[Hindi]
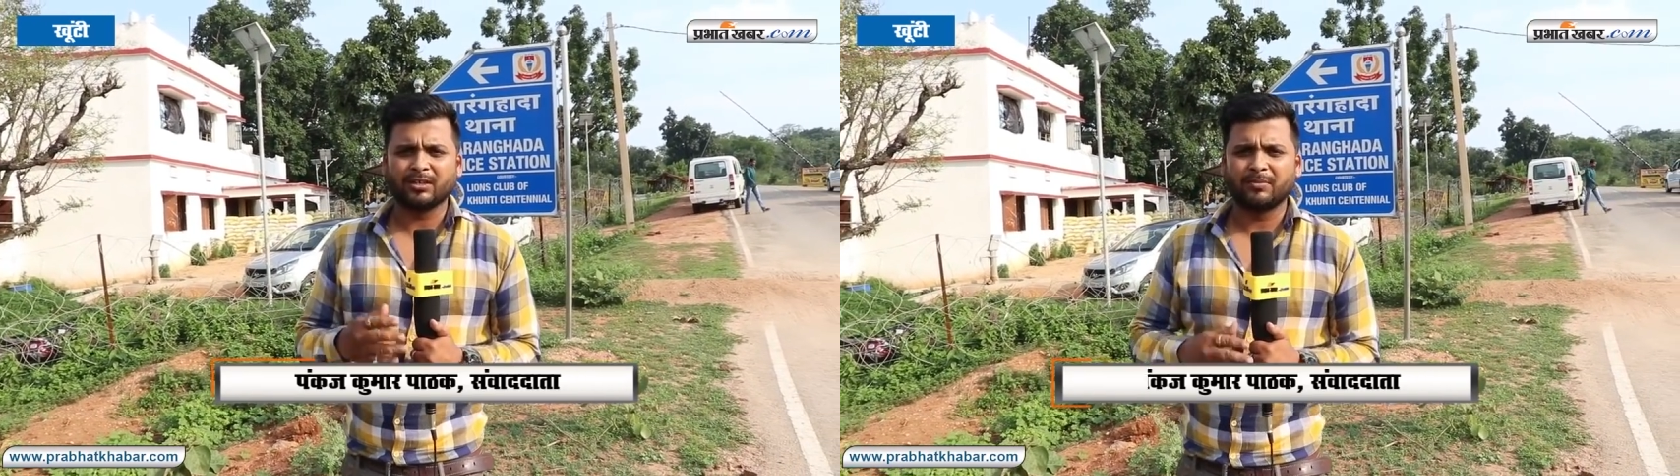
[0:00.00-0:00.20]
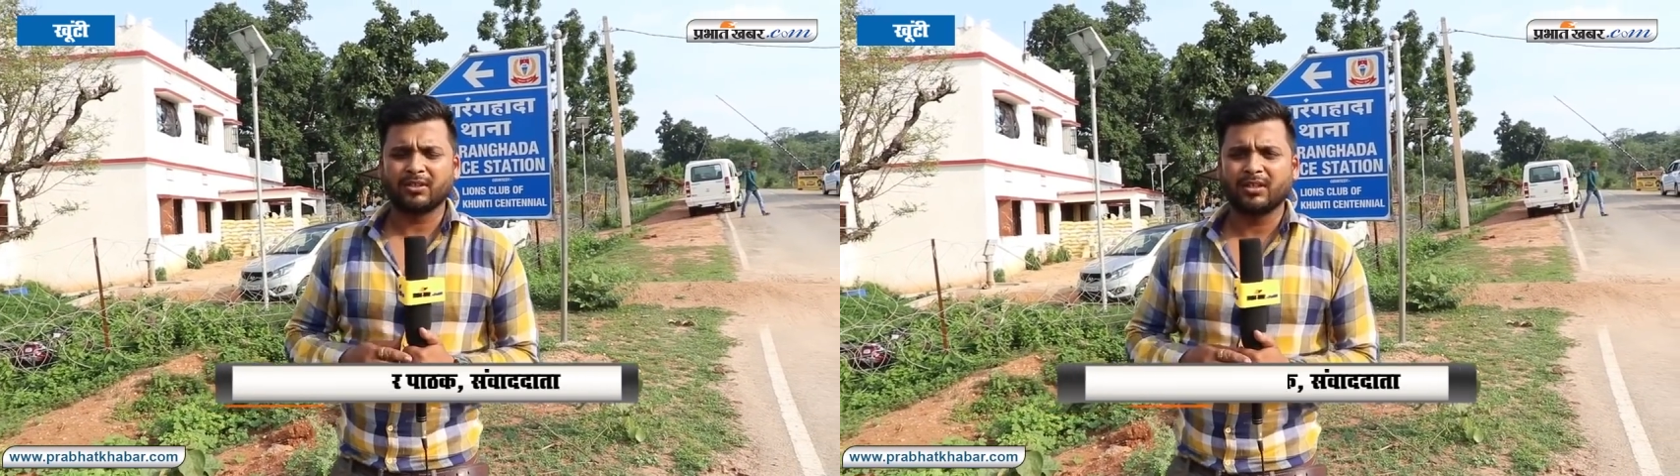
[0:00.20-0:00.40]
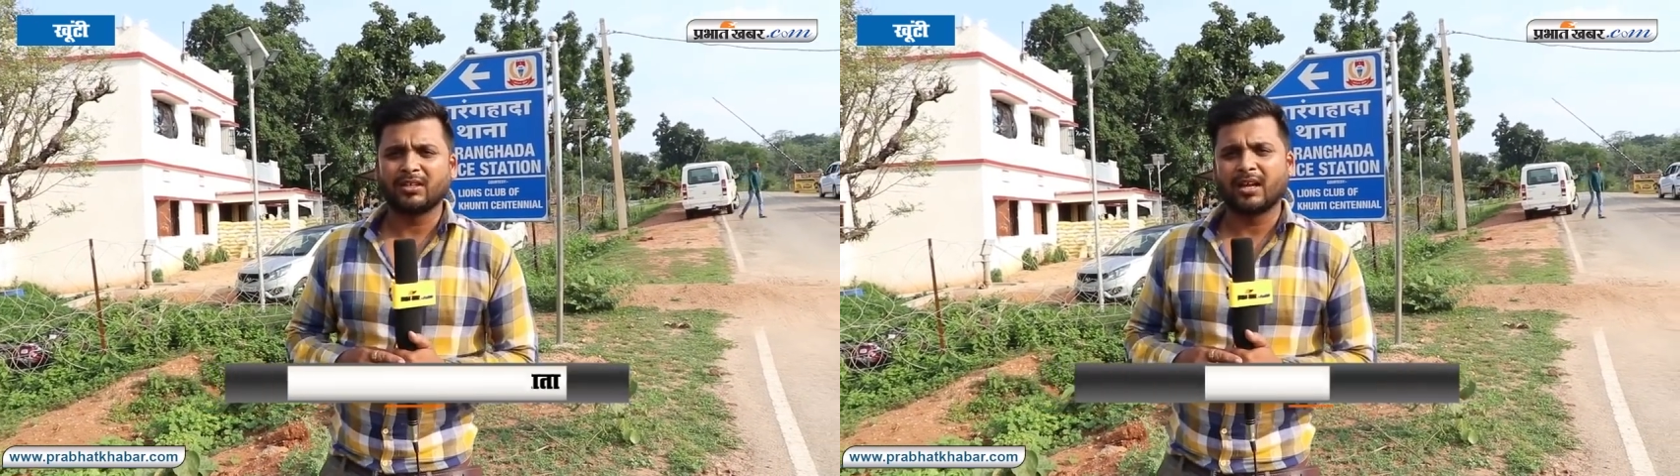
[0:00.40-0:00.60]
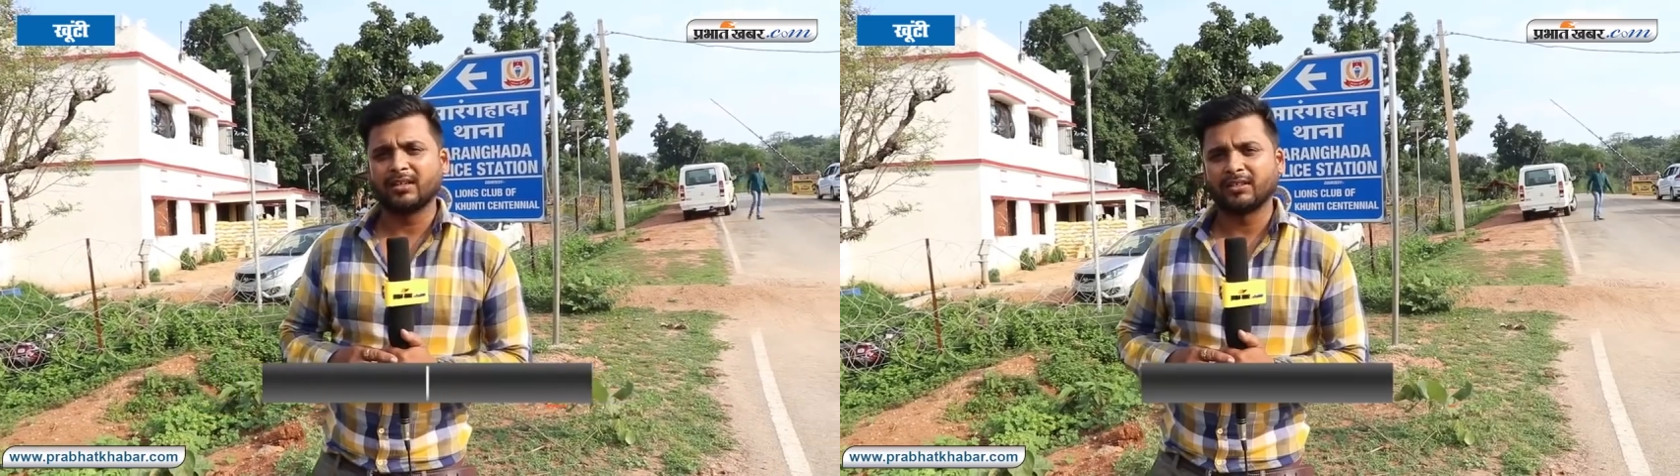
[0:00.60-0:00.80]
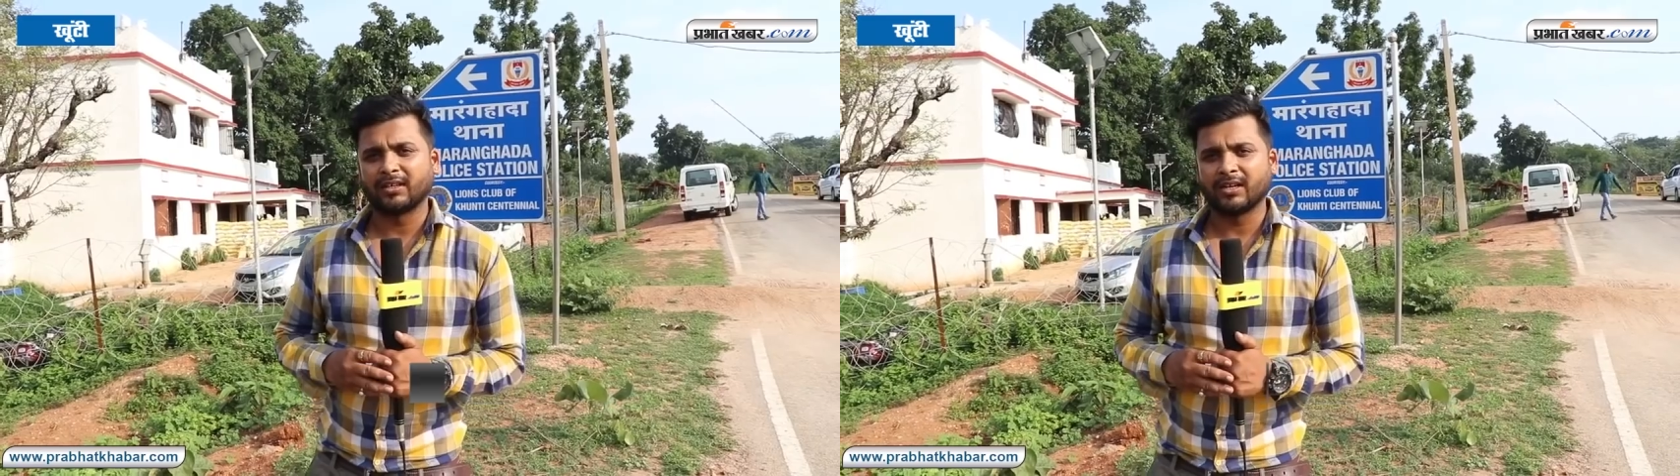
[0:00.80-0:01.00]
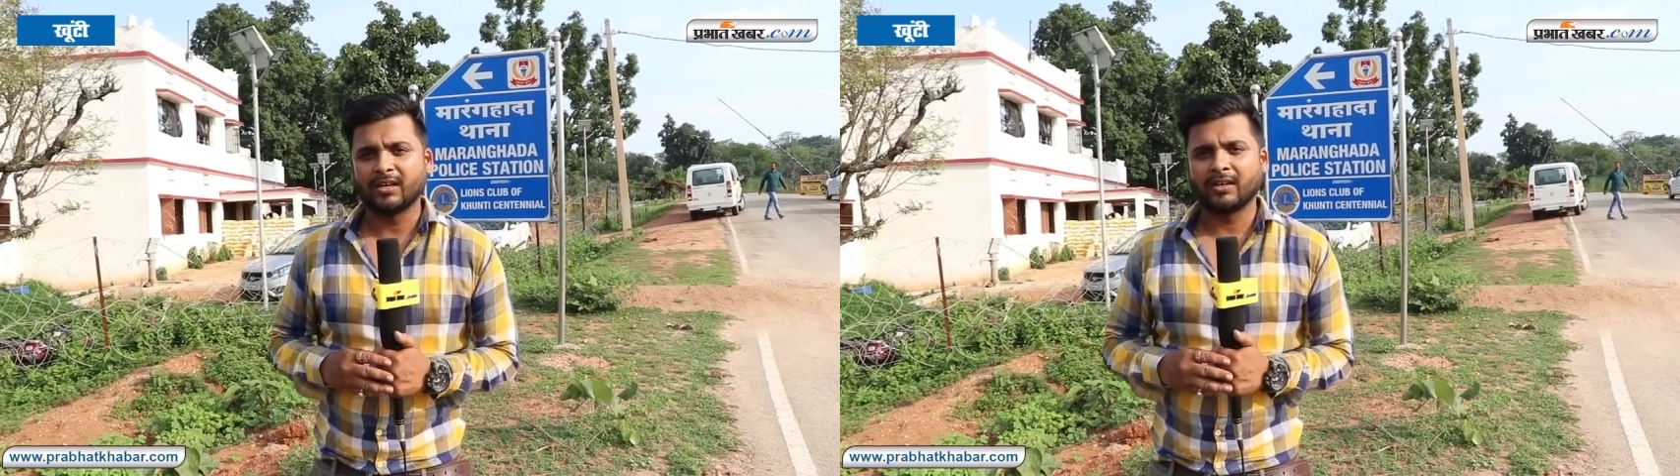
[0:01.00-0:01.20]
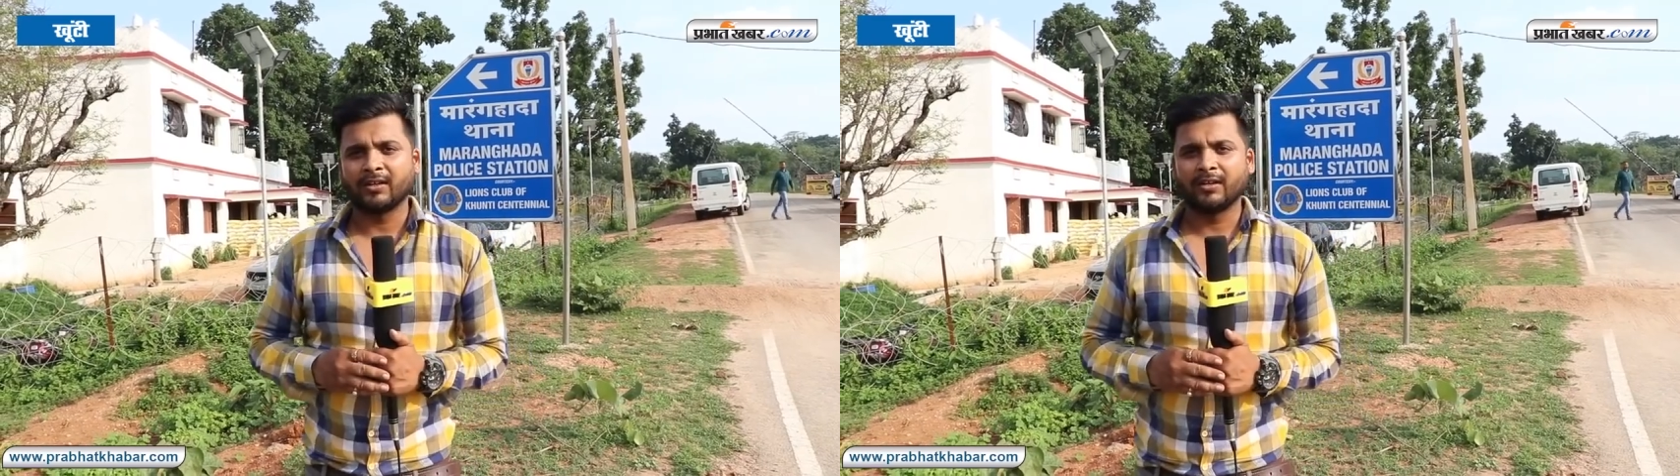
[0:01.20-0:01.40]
समर्थक टारगेट कर रहे हैं